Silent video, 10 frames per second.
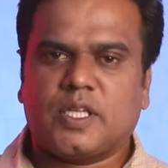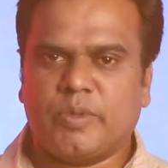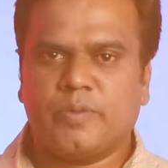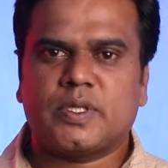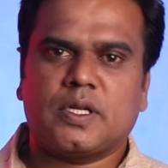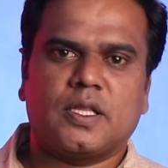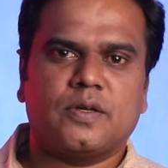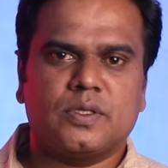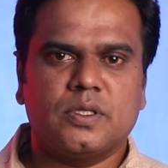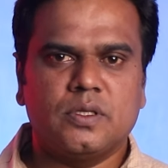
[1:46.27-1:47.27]
சமீபத்தில்
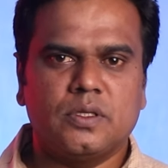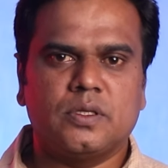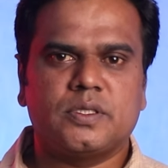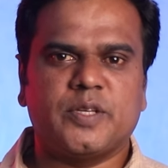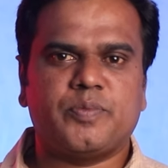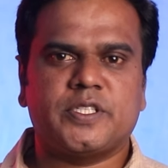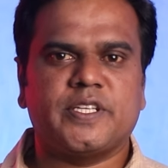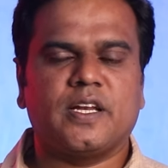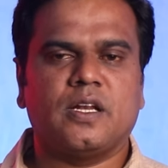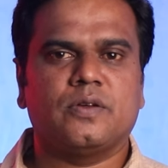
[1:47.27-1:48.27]
தான் வந்து
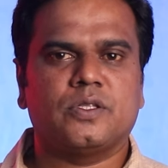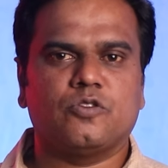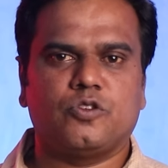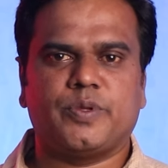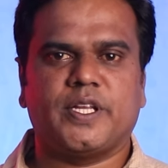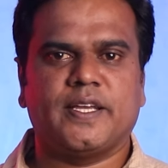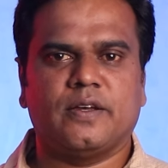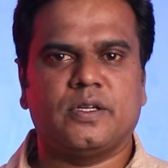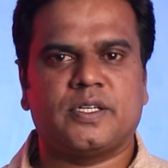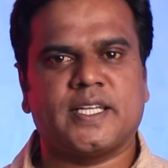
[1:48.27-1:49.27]
சிபிசிஎல்ல வந்து ஒரு பெரிய
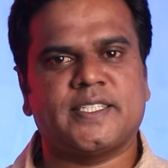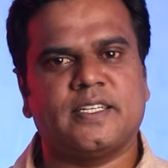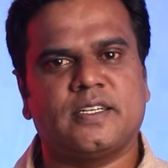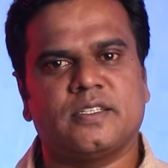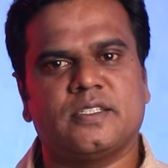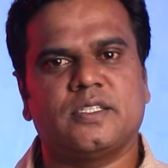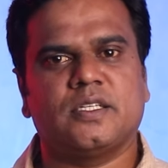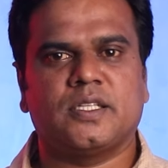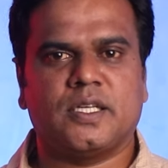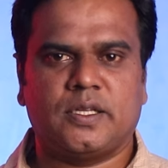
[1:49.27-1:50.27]
ட்ராஜடி நடந்துச்சு
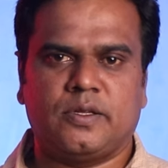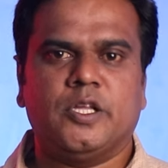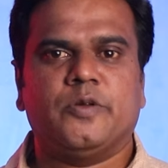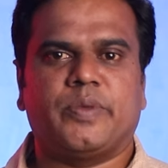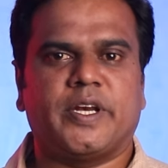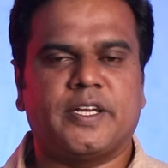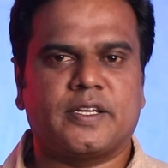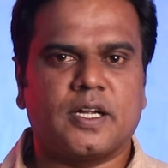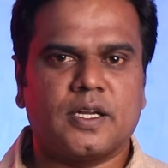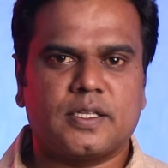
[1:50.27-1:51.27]
இந்த
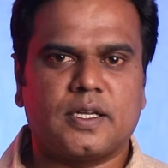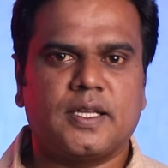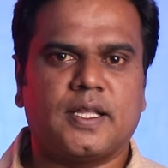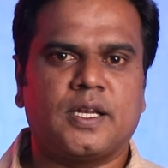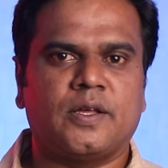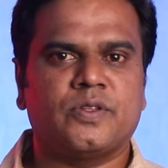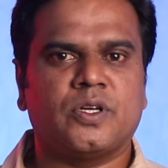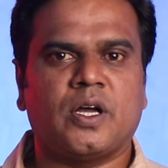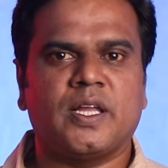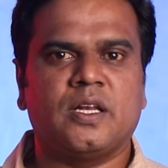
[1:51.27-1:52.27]
பேரிடர் காலத்தில் அதில்
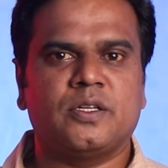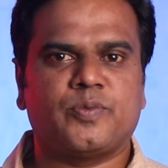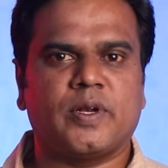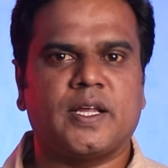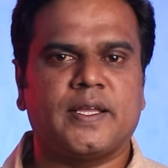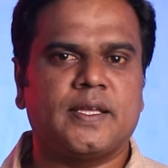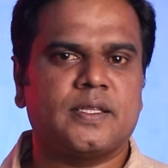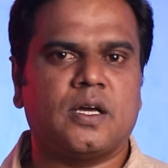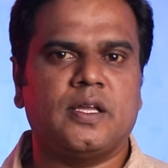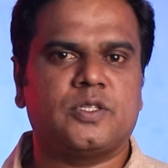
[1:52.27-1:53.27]
வந்து ஆயில் ஸ்பில் ஆகி
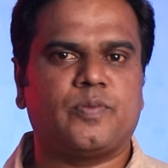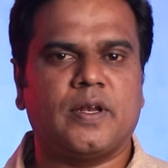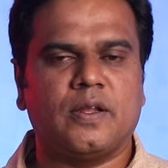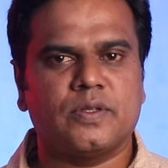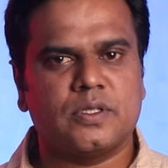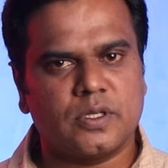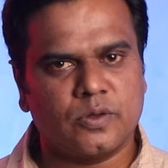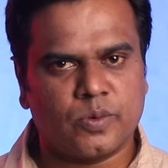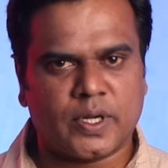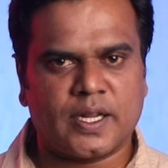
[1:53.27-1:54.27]
அந்த ஆயில் ஸ்பில்லில் வந்துட்டு
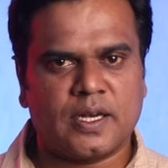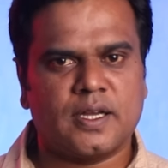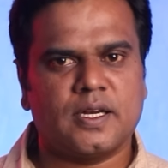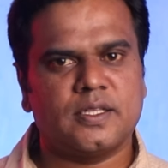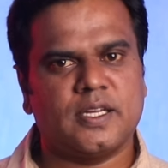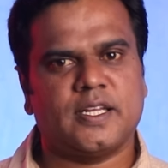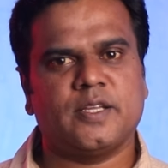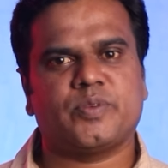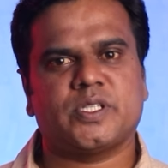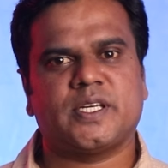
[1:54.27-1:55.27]
கடலில் கலந்து
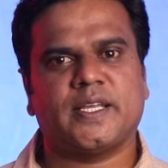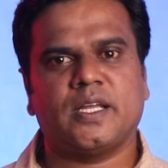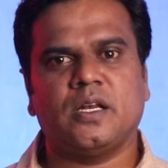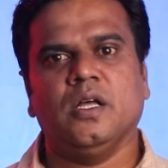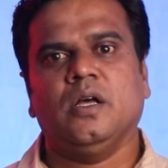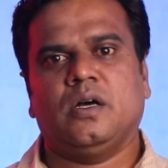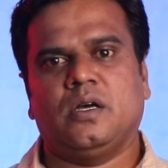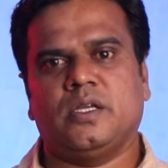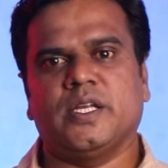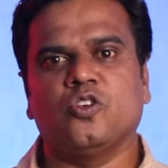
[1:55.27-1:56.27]
நிறைய பிரச்சனைகள்
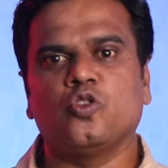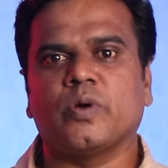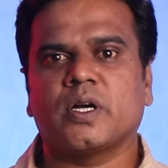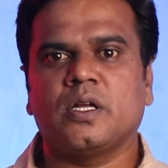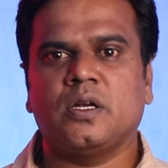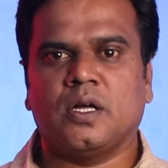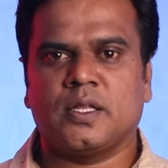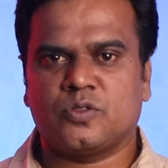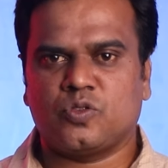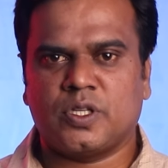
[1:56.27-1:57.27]
எண்ணூர் மக்கள்
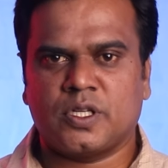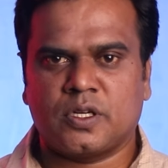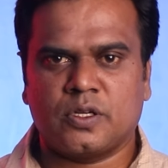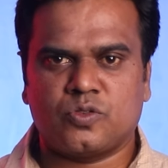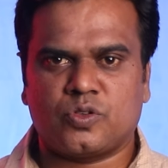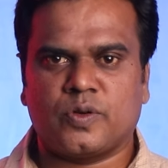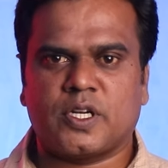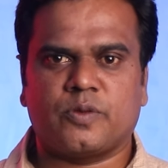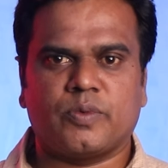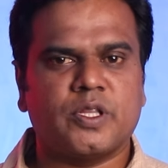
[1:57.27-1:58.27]
அந்த சுற்றி இருக்கிற
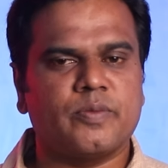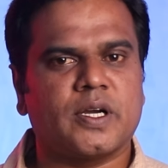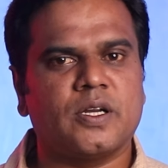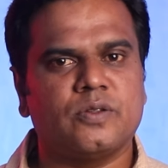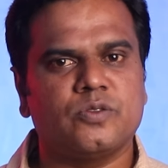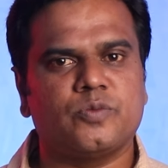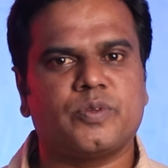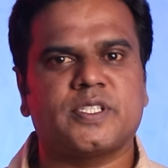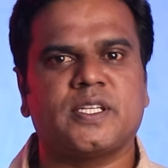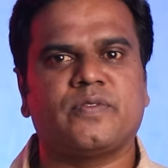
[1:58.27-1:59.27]
சுற்றுவட்டார பகுதி மக்கள் வந்து ஒரு
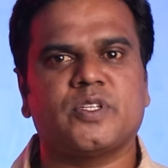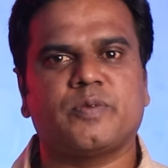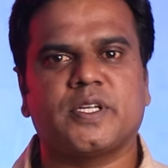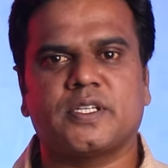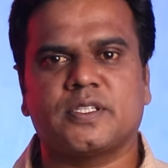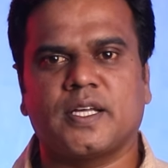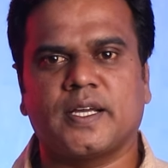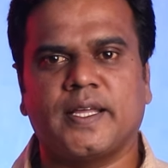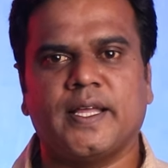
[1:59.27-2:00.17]
பிரச்சனையை ஃபேஸ் பண்ணிக்கிட்டு இருந்தாங்க